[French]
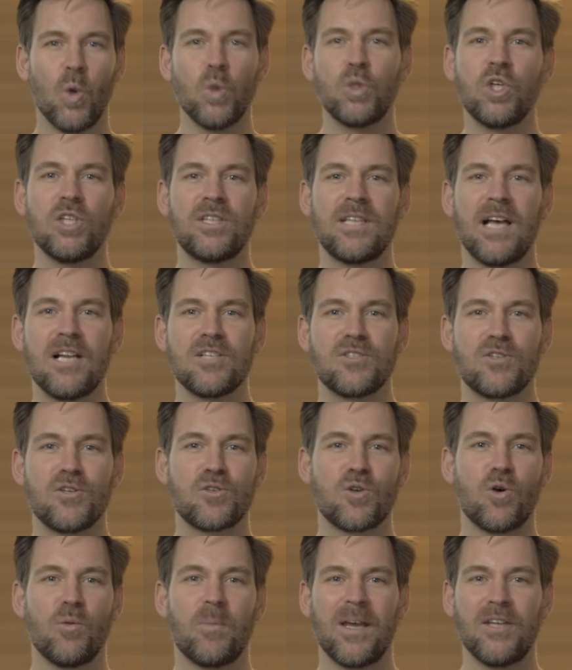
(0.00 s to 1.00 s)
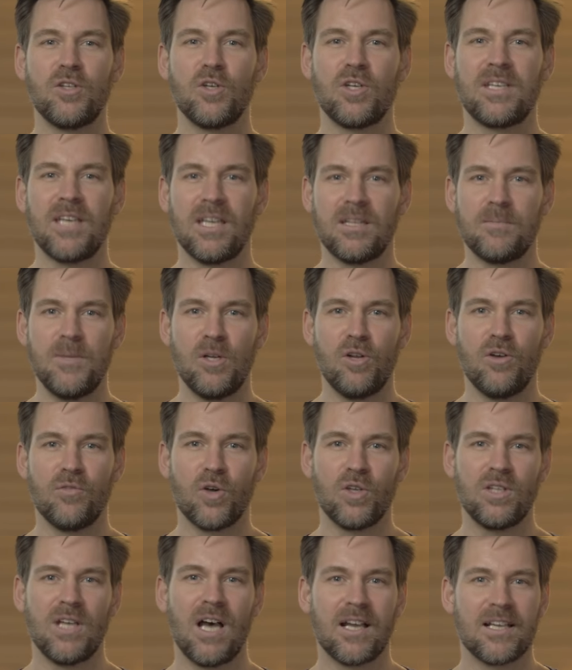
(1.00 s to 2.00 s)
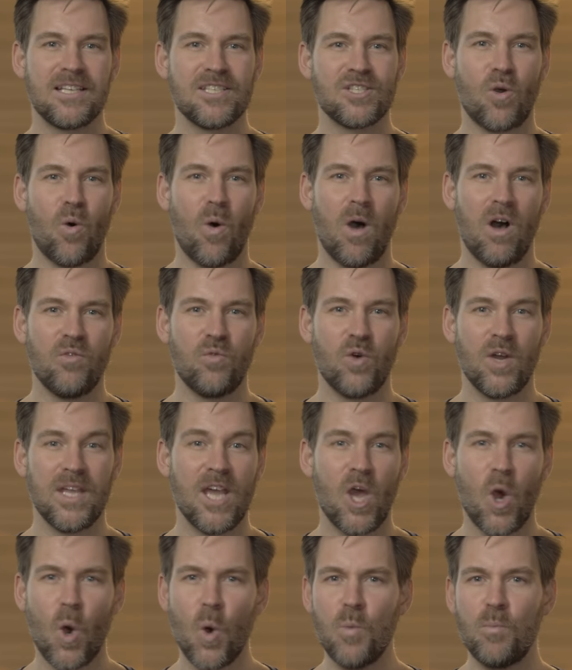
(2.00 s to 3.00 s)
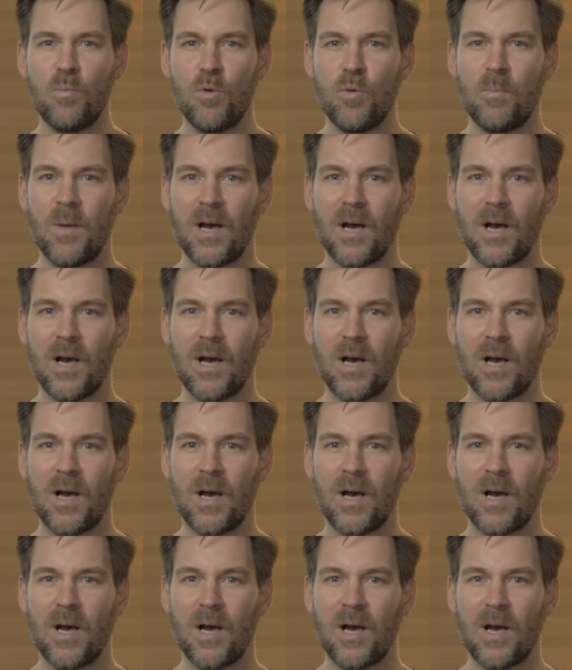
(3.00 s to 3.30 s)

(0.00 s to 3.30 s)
Au total, ce seront près de 4000 œuvres d'art qui seront envoyées un peu